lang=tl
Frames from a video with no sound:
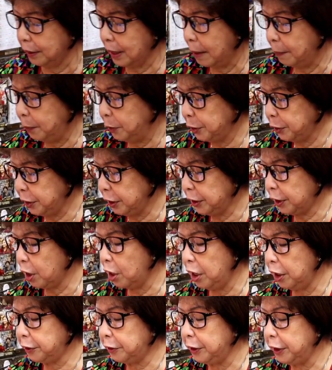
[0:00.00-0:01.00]
Tapos
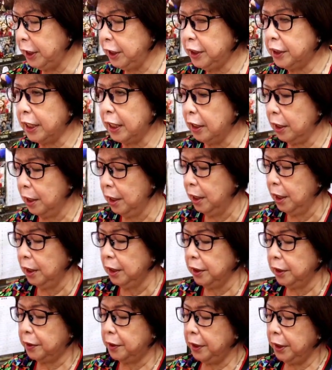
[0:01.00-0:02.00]
ito, three,
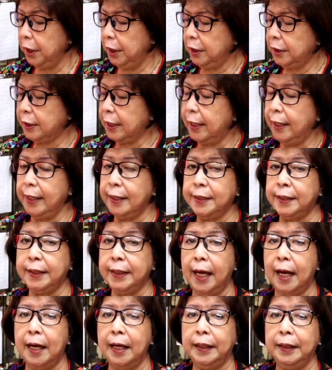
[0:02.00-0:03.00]
three
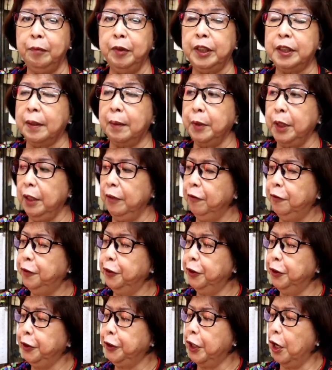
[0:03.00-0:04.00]
celestial, ibig sabihin
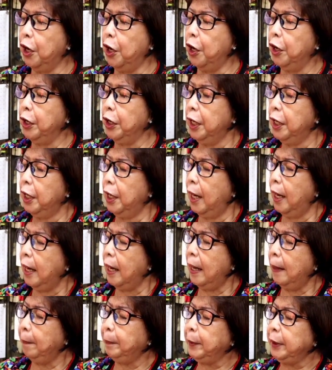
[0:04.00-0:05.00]
food, dog,
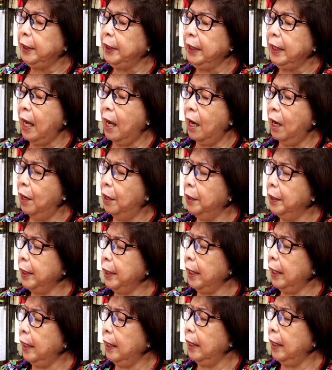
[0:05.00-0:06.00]
uh, piyaw,
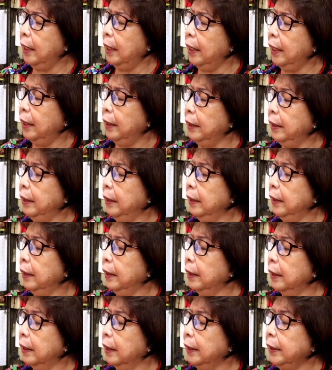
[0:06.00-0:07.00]
and
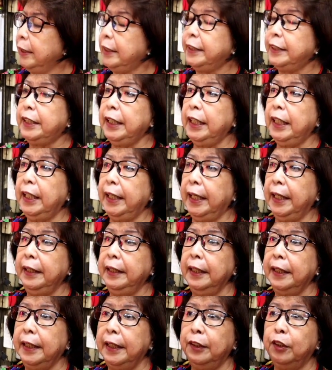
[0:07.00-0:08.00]

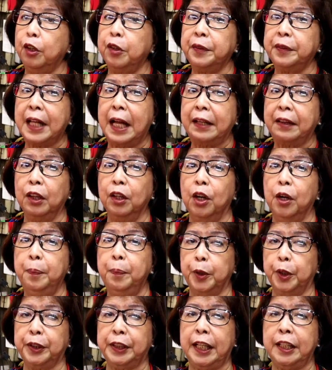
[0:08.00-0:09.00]
chilin, itong tatlo
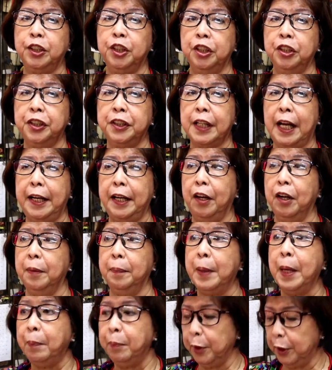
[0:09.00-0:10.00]
protection sa
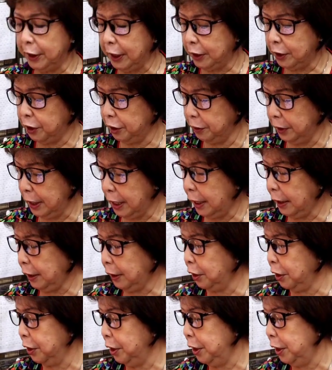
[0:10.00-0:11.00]
iyo. Pang-protection lang
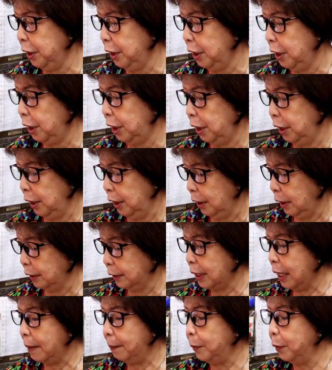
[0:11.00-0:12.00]
ito. Oo.
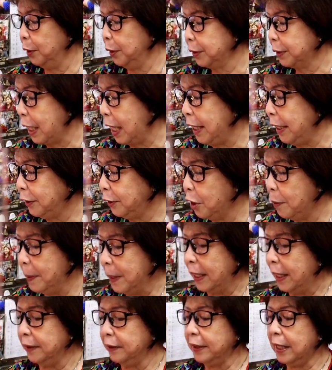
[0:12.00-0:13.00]
Tapos, ah, ito
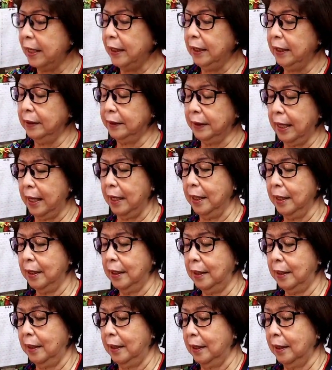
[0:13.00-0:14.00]
maganda, Hilda.
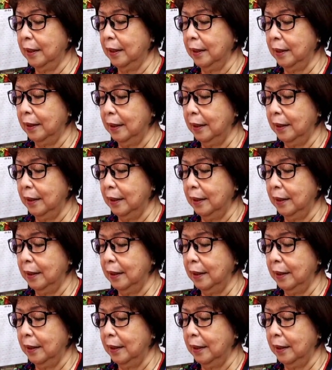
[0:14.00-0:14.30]
Oo.